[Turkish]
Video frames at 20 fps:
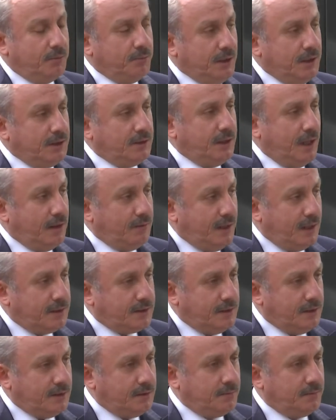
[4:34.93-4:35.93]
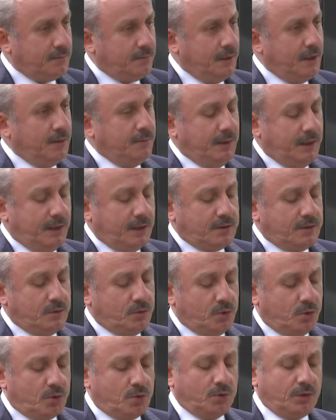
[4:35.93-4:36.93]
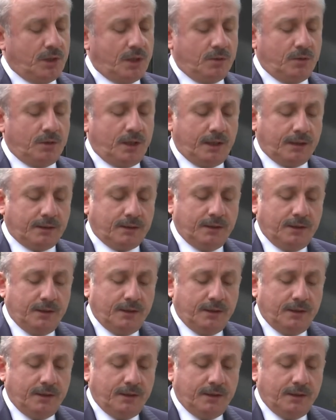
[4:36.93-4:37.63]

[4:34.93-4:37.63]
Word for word: bir devletin, bir milletin torunları olarak